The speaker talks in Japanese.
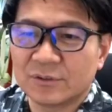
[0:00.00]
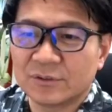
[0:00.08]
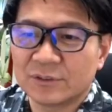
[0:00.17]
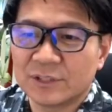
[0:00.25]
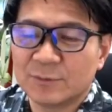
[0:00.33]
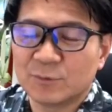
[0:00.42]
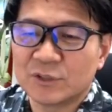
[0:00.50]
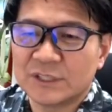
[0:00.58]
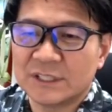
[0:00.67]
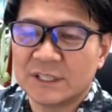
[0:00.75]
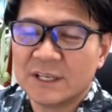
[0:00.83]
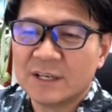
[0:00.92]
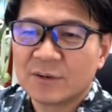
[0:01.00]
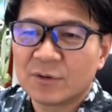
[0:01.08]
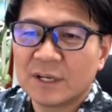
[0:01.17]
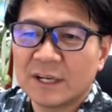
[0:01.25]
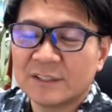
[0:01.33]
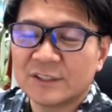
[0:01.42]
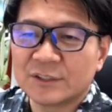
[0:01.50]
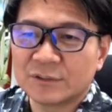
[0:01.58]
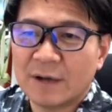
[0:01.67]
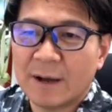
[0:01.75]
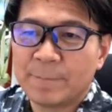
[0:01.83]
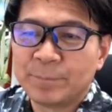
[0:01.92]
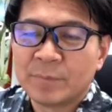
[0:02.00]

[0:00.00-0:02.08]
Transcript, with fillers: 気持ちこれが実は、